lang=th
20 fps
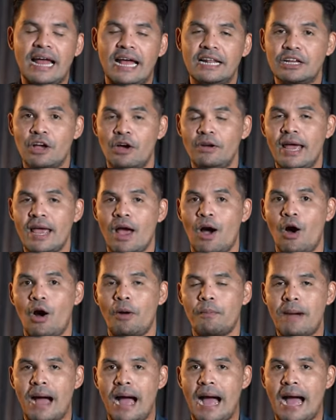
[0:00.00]
นั้น ก็ได้ออ
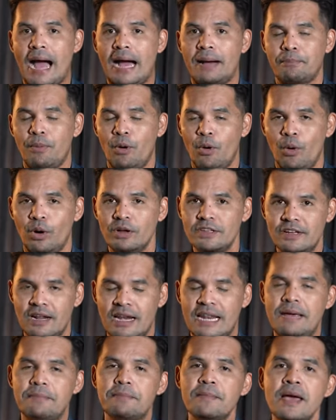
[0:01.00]
กมาโพสต์
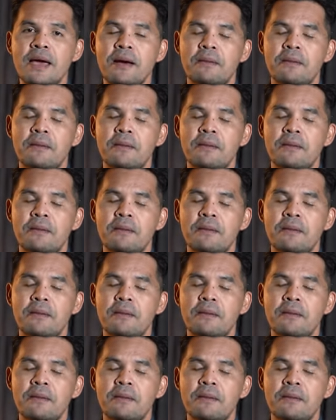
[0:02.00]
คลิป